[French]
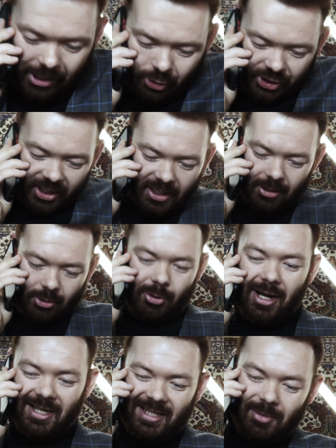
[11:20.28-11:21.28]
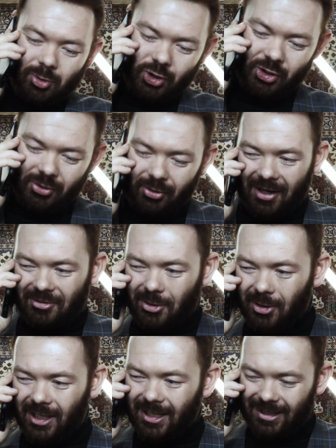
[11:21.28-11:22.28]
Allô ah, chéri, Ouais, c'est bon, je suis dans
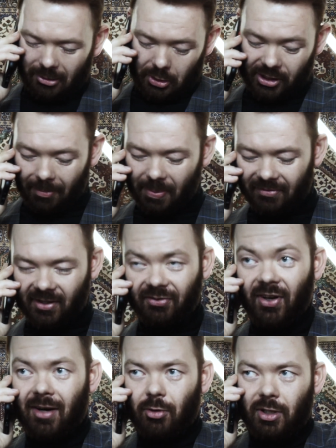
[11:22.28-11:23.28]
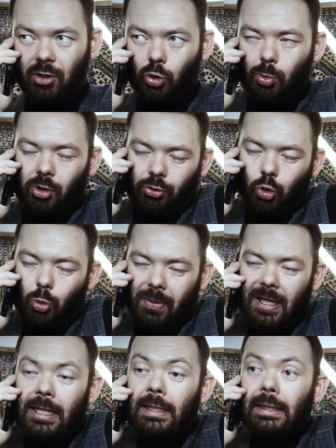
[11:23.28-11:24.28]
l'avion là. Donc je t'appelle vite fait avant qu'il nous demande de
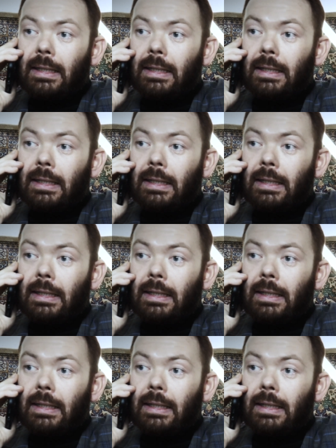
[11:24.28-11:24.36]
couper.